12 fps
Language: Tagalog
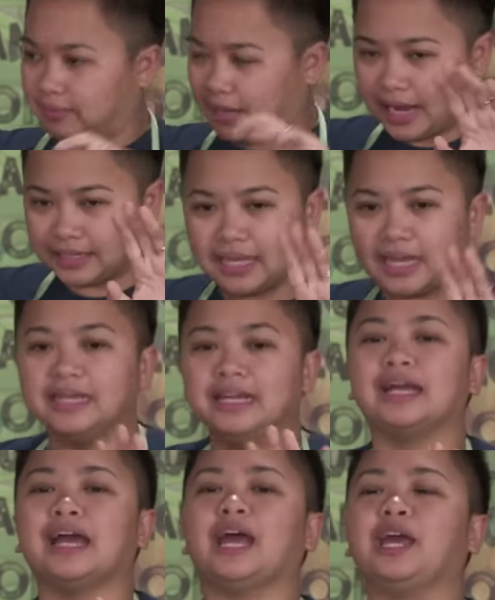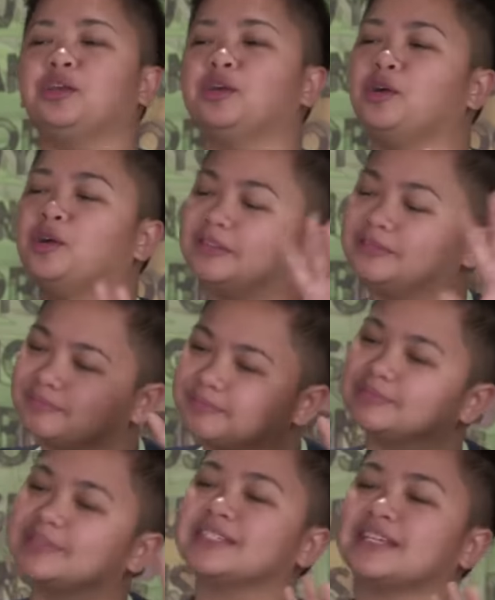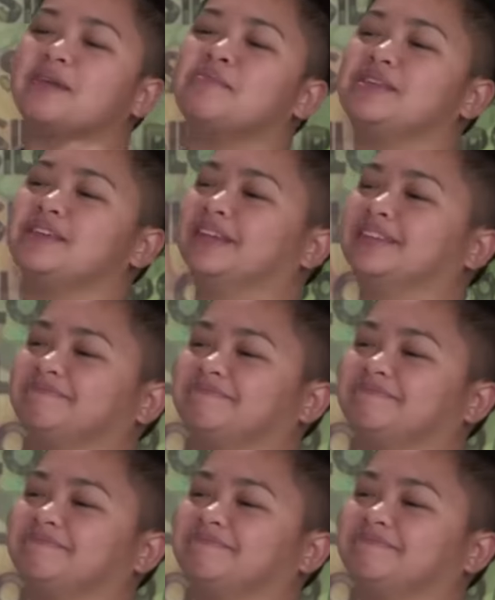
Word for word: Lahat ng kinakain nyo, sa amin yan.